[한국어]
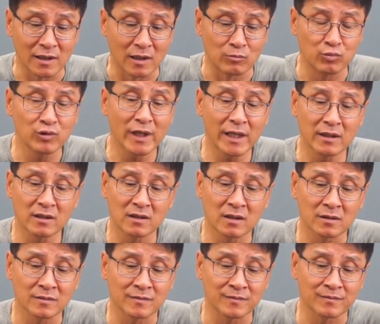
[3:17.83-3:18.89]
예,
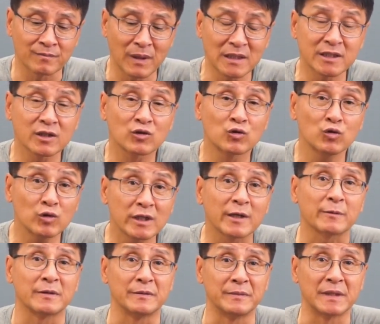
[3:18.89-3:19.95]
무게는
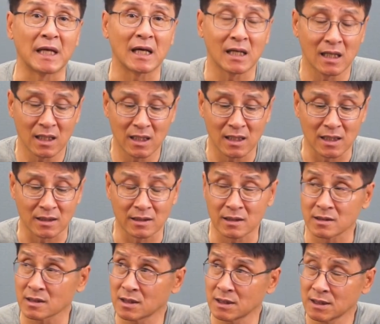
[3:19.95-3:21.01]
89g입니다. 예,
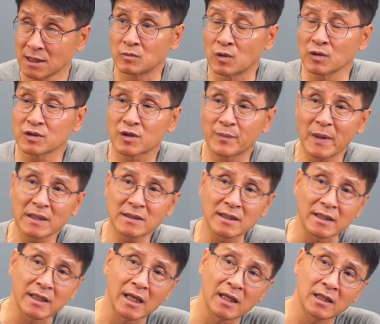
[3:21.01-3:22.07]
그래서 물론
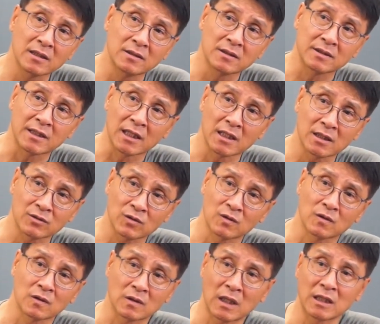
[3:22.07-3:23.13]
스펙상에 그 제가
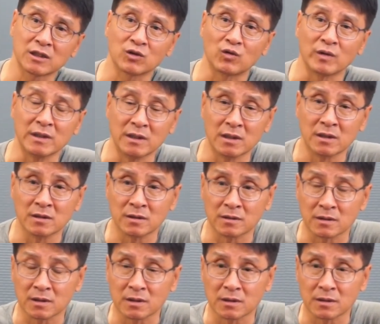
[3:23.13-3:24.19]
또 가지고
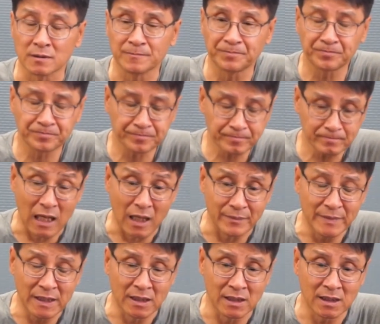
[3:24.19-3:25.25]
있는 그
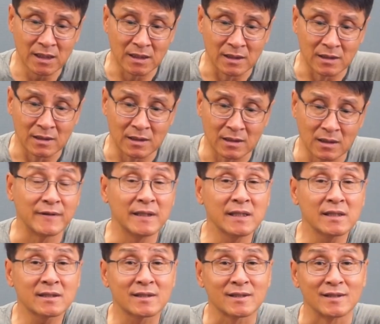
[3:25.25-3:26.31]
가민,
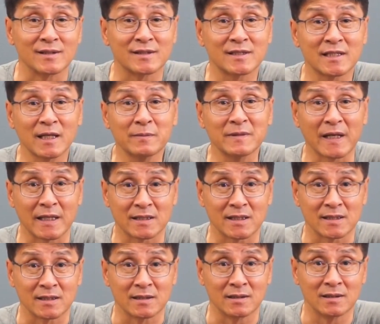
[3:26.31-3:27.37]
피닉스,
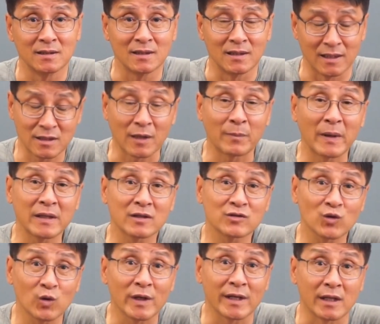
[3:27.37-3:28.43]
세븐엑스, 사파이어
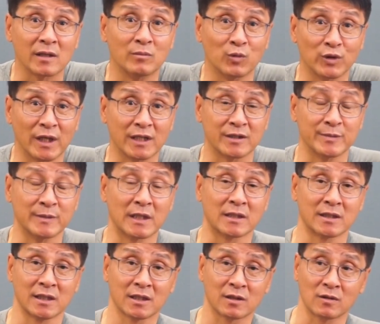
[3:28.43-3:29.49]
솔라라는 모델이 있습니다.
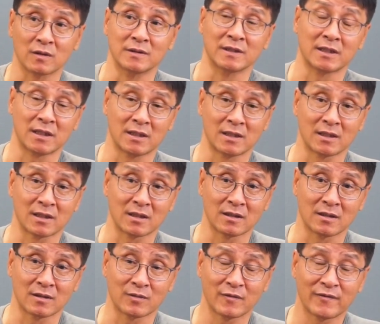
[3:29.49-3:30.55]
이 그 이제
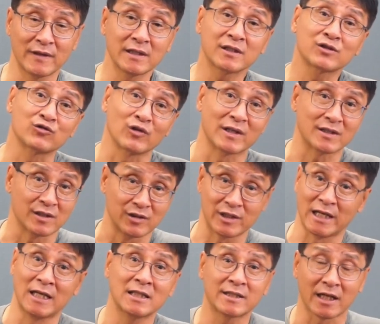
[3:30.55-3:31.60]
그 피닉스 중에서는
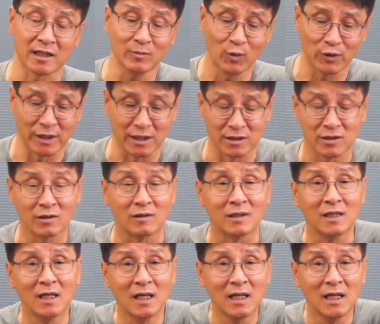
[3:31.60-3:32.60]
제일 상위 모델이죠.